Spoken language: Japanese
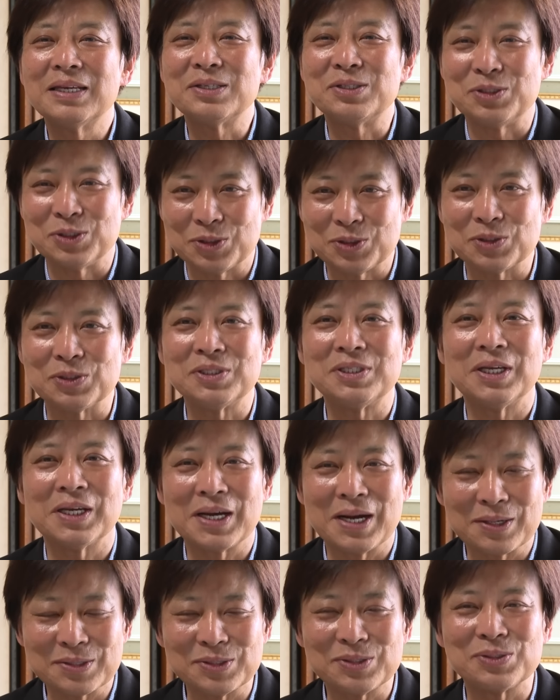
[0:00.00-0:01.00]
吸収して
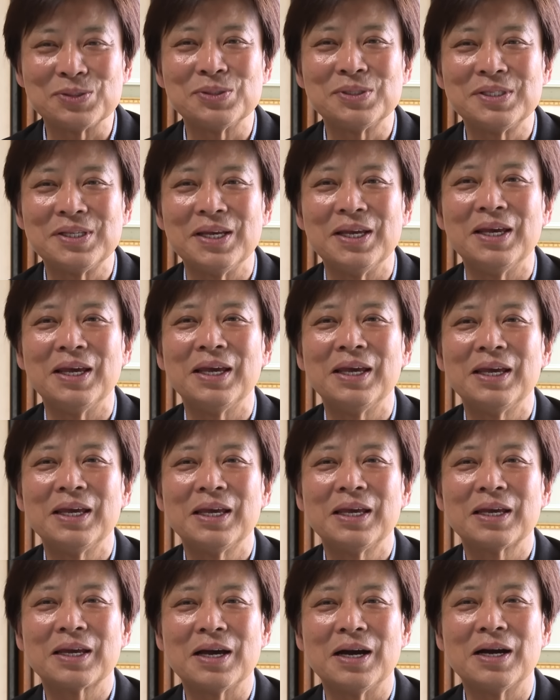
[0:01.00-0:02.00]
学習して
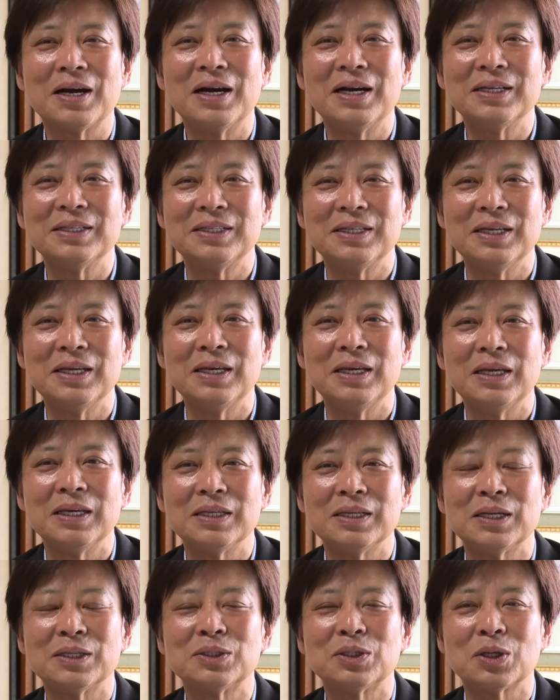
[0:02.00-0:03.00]
考えて
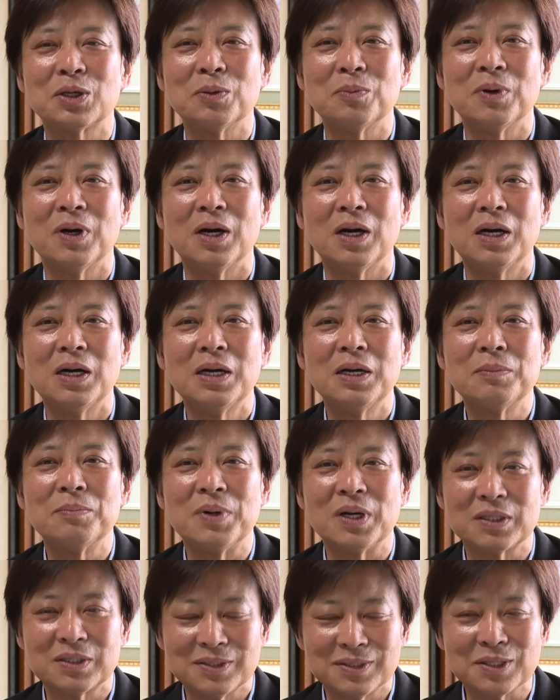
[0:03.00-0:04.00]
やっていけば
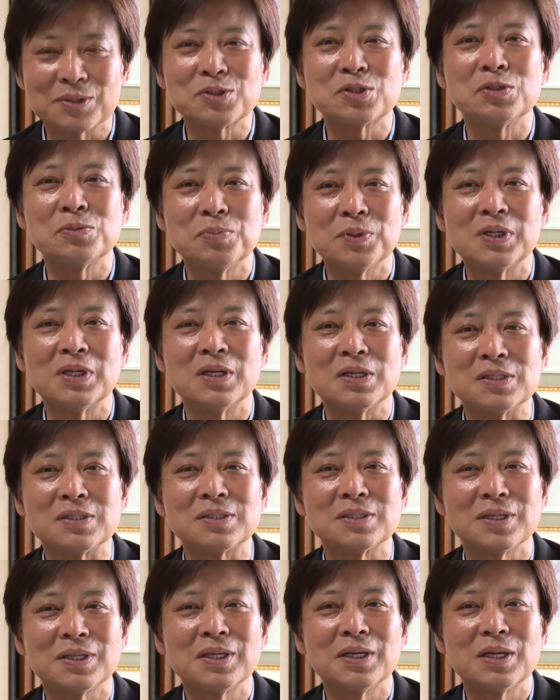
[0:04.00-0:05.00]
全く心配ないで
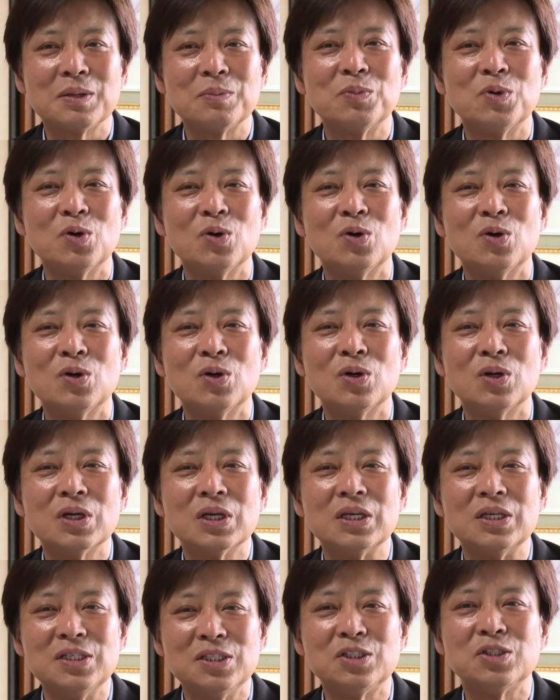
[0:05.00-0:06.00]
すも
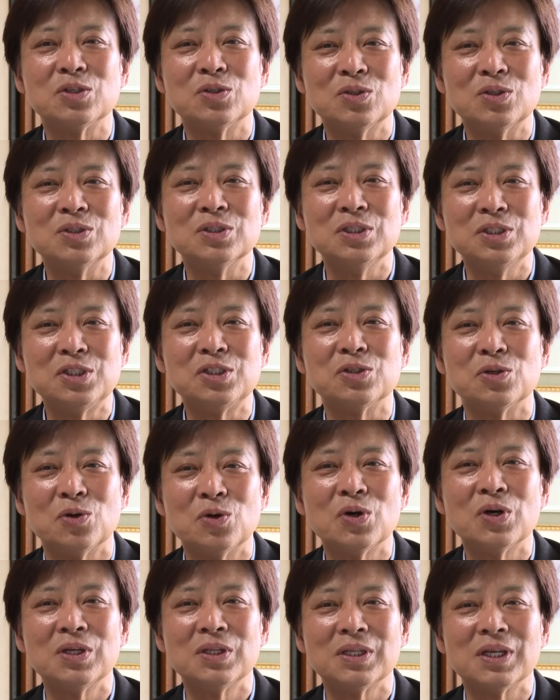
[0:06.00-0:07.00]
う一応一応
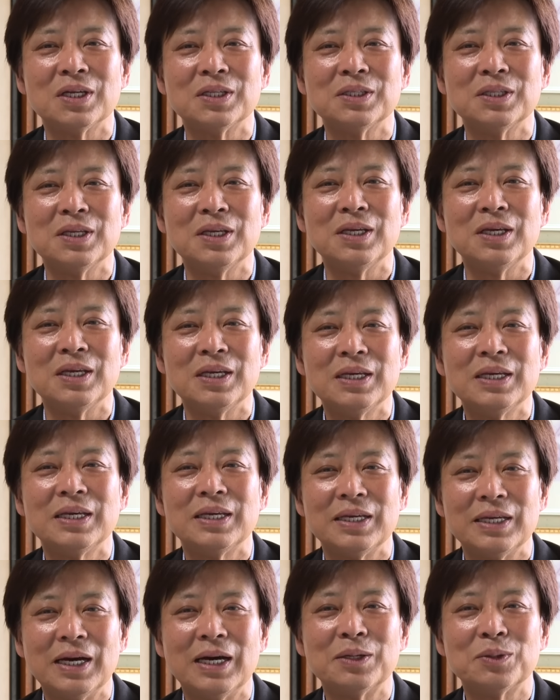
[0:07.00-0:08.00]
応援団で
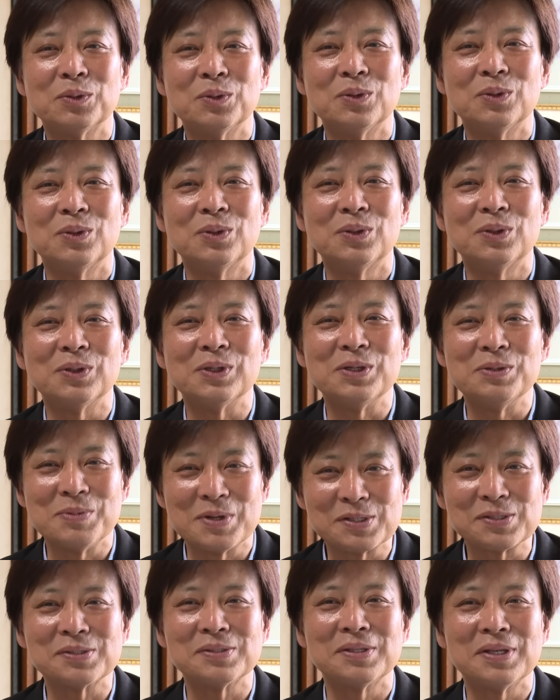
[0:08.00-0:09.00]
あのい
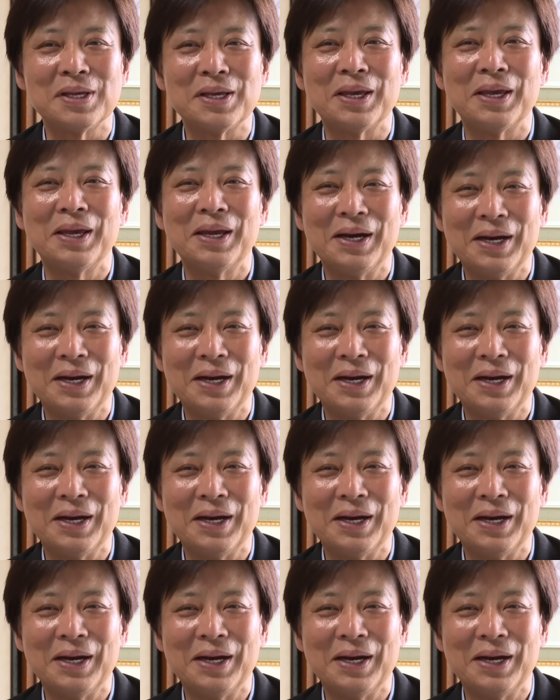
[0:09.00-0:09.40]
ますんで